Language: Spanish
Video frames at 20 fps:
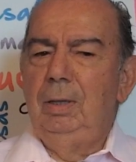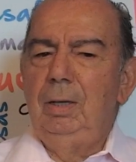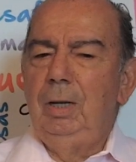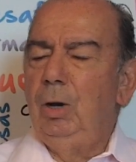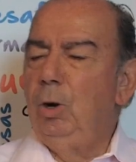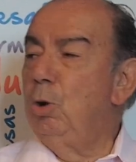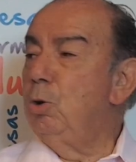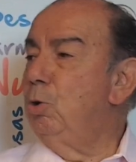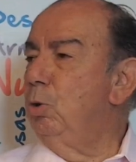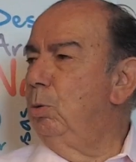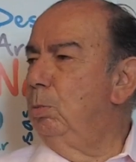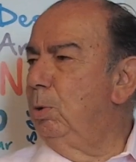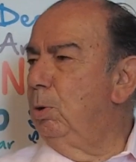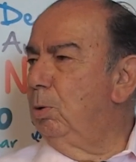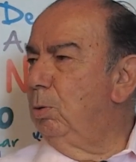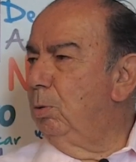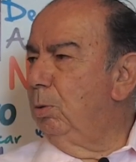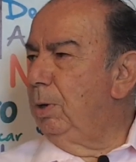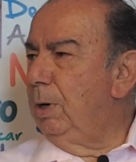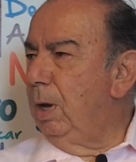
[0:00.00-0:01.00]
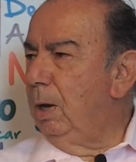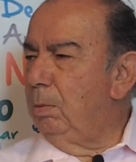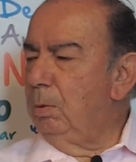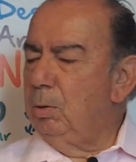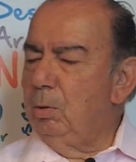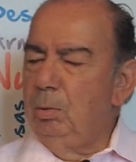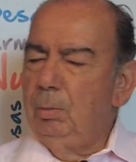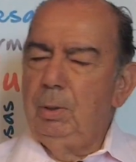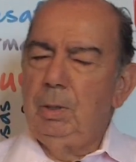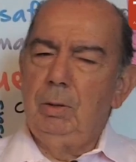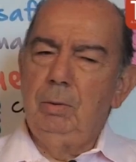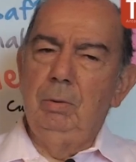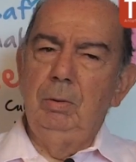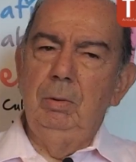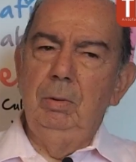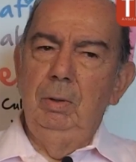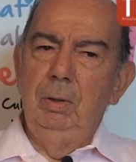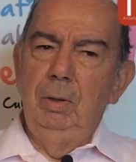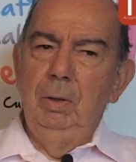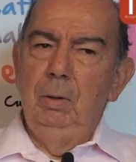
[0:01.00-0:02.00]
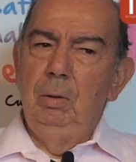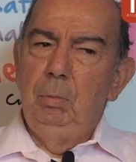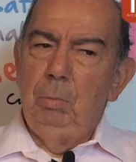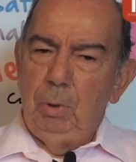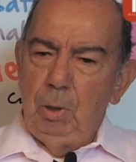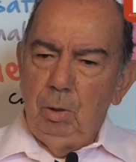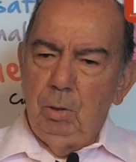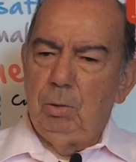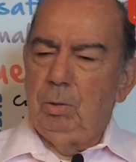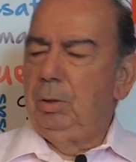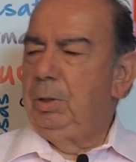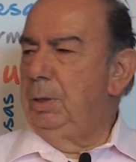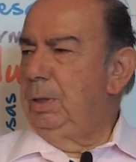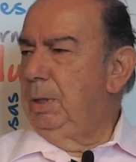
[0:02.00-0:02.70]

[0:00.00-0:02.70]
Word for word: es negocio de oportunidad, por supuesto. Pero son